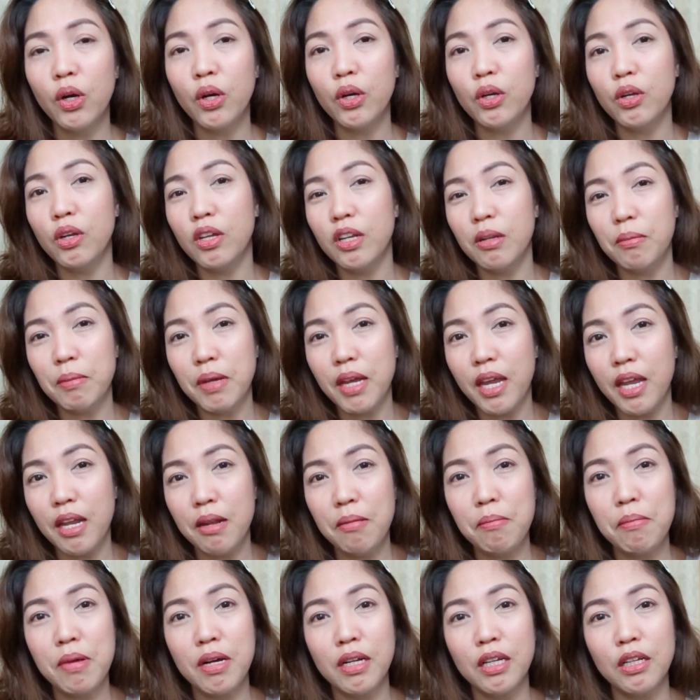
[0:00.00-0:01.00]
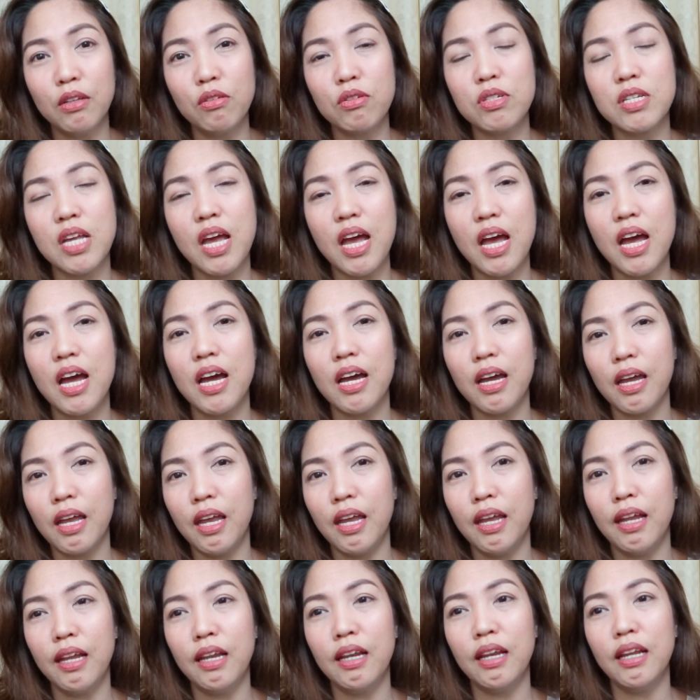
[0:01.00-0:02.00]
yung ng pag-ibo sa akin,
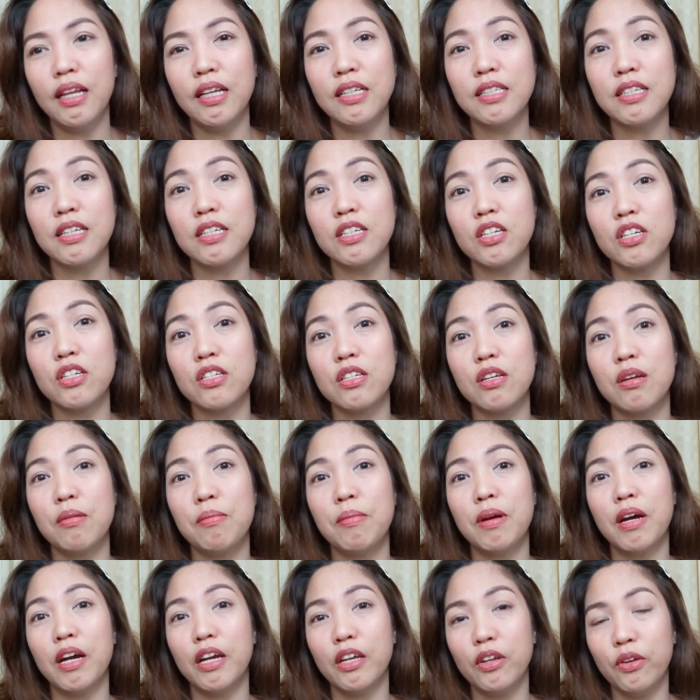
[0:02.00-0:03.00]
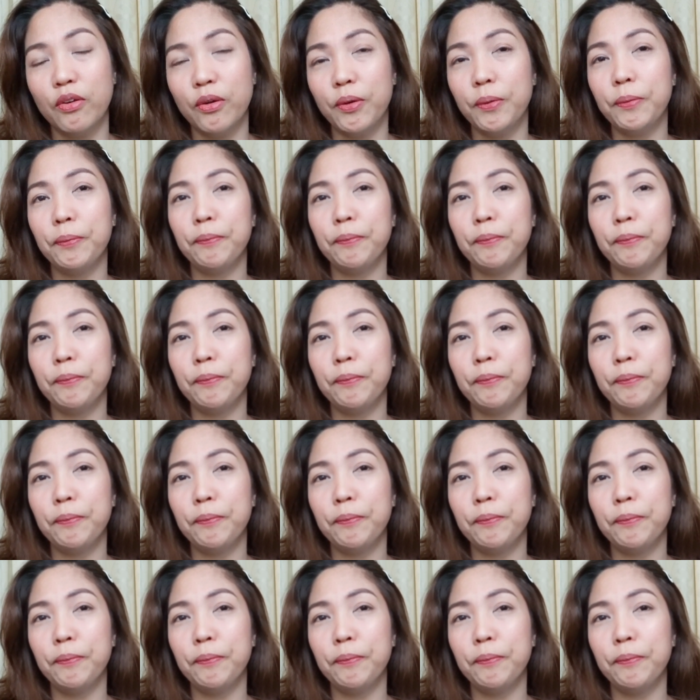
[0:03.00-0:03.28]
isa siya sa mga ito.